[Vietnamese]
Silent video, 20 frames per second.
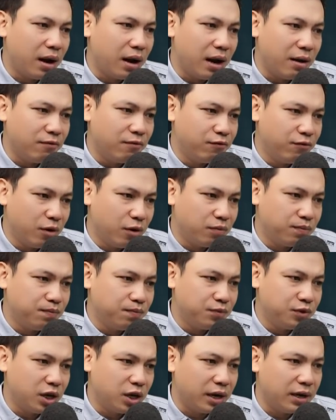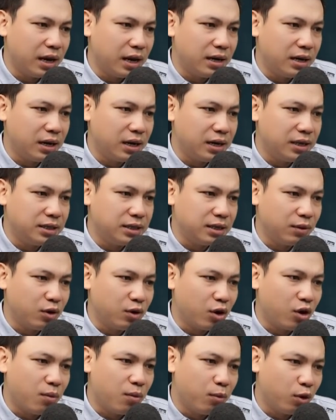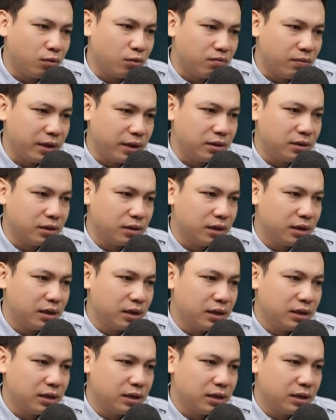dây thần kinh trên huyệt thái dương căng siết lại.